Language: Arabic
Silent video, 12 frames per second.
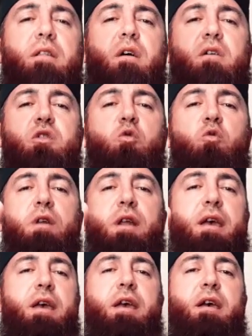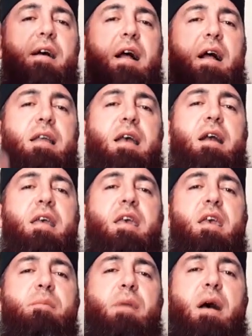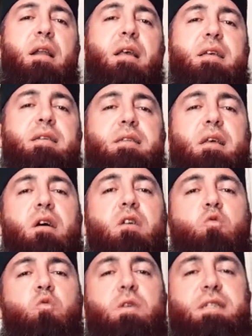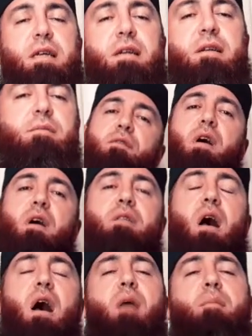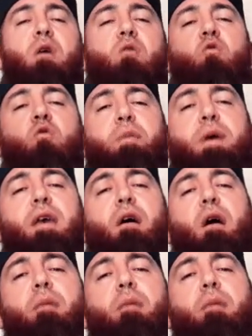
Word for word: رسوله الكريم عليه الصلاة والسلام فقد آمنوا به